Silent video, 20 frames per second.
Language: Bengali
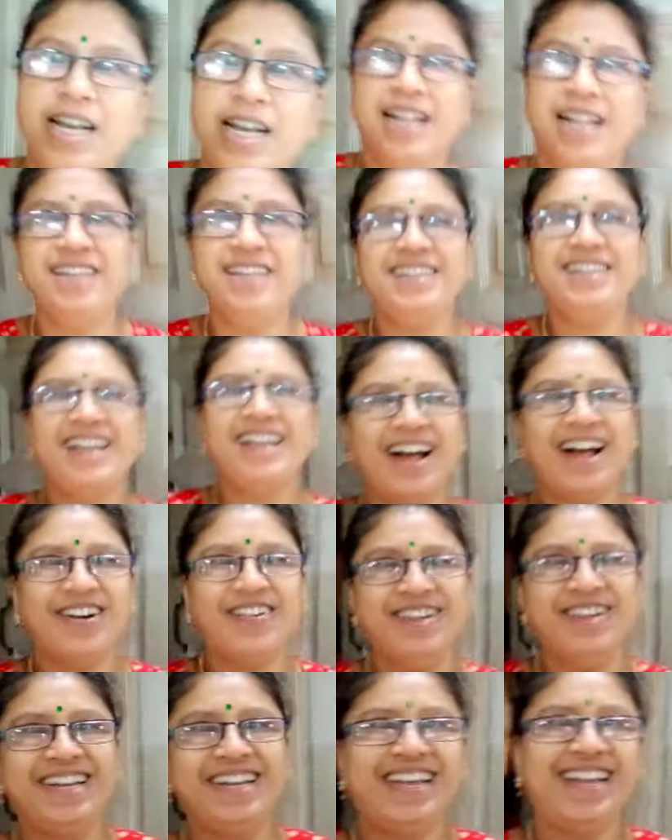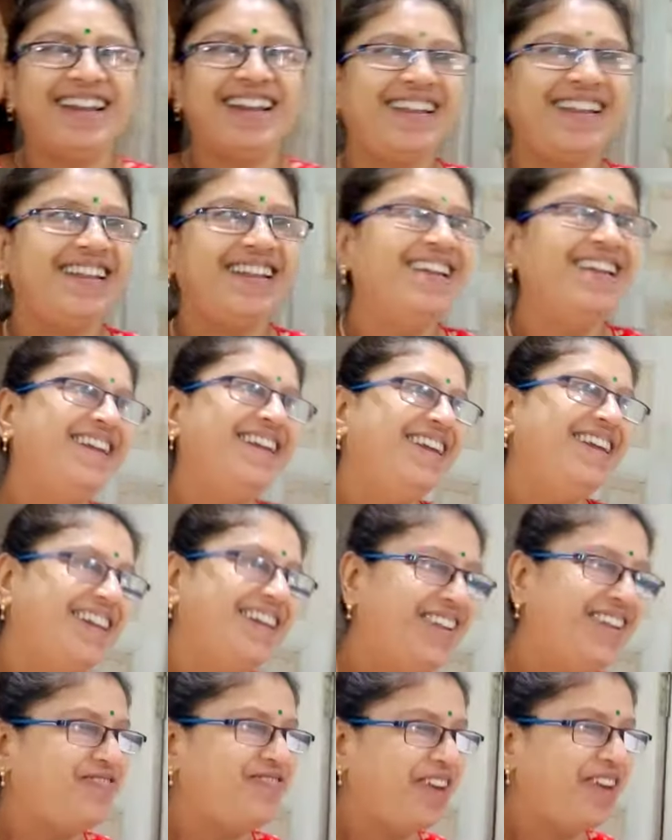করব বলো
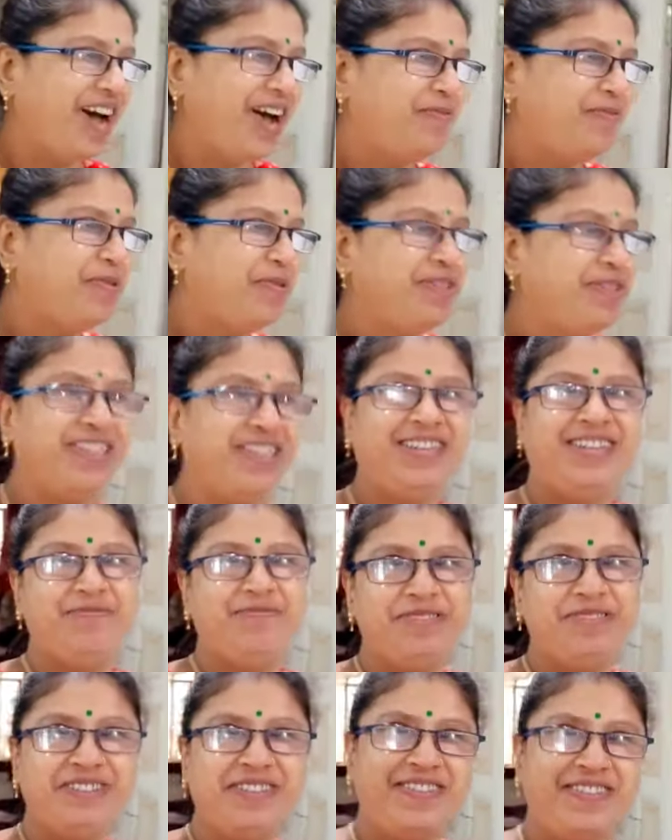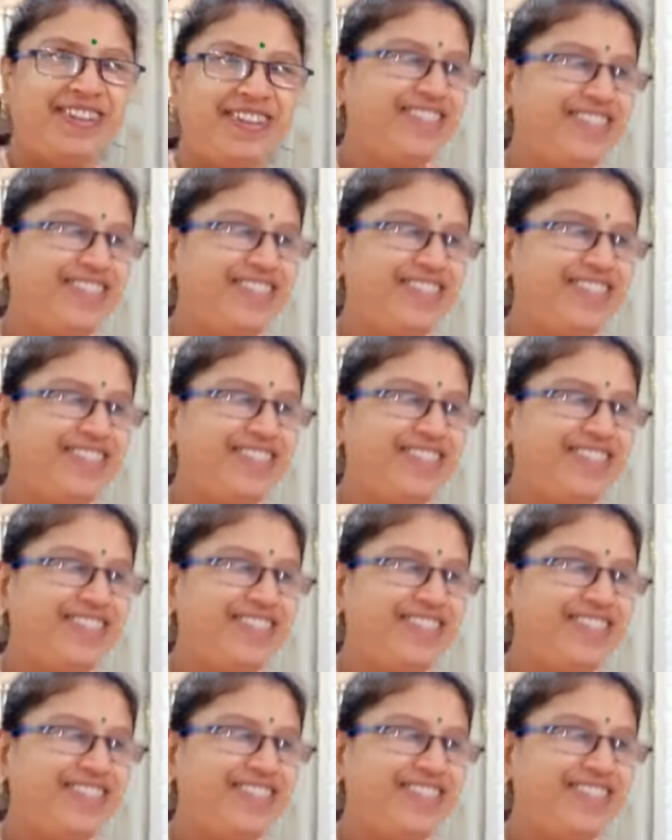আজকালকার ছেলেপিলেদের কথা বললে